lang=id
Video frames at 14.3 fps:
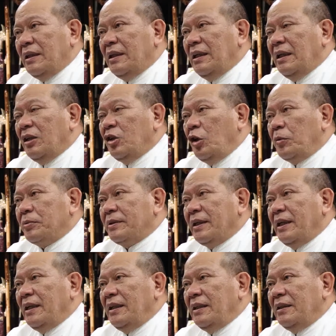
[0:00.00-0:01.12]
adalah korps
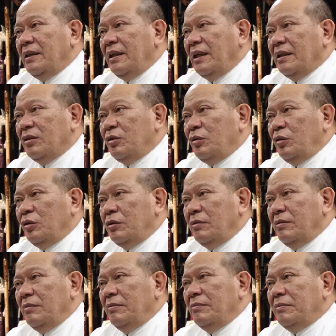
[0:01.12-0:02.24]
elit yang turut
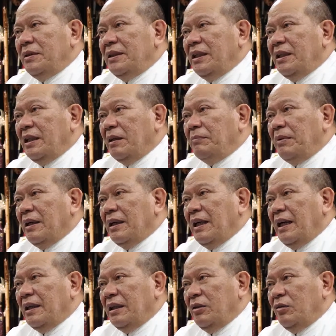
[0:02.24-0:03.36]
menjadi
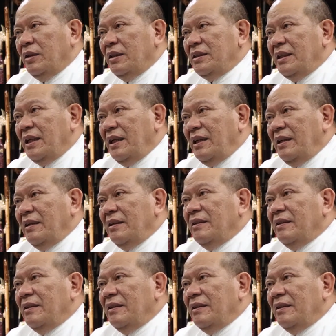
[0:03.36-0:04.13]
kebanggaan Indonesia